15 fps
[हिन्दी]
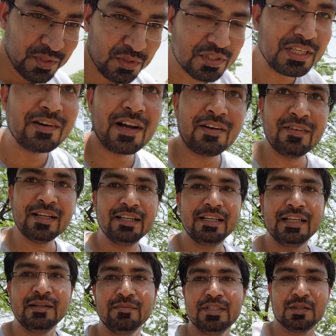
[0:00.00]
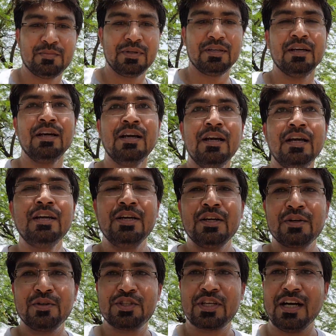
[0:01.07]
जोसेफ अरावली की टीम जिसपे
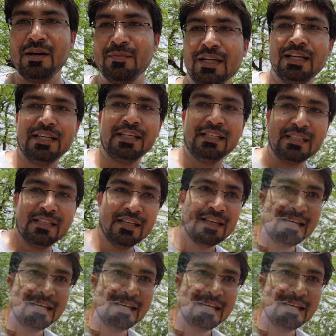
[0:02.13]
कुछ काम करेगी